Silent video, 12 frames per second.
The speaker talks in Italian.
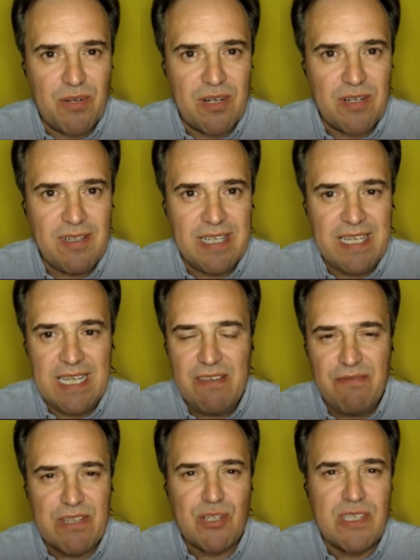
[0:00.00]
No? Eh, io
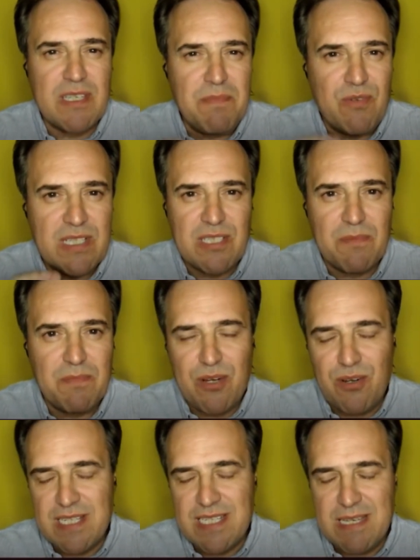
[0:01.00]
faccio sempre questo
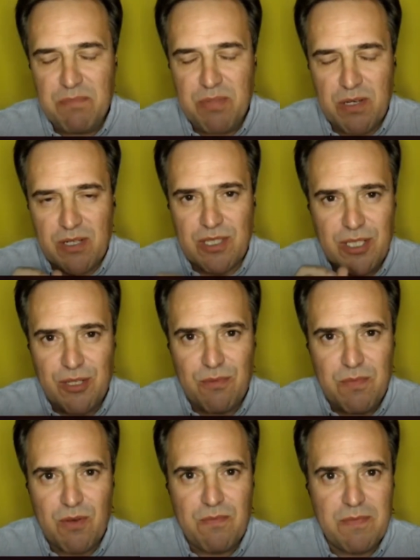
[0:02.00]
piccolo esempio e così ti
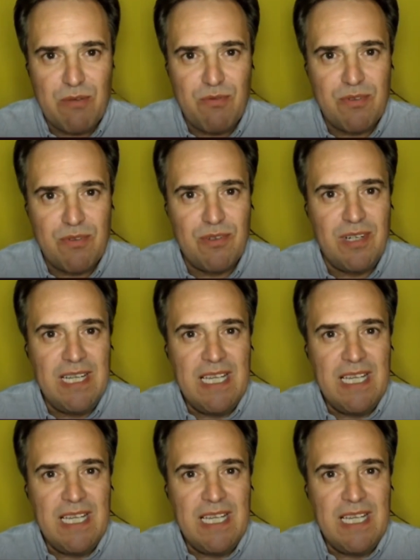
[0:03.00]
rubo un minuto.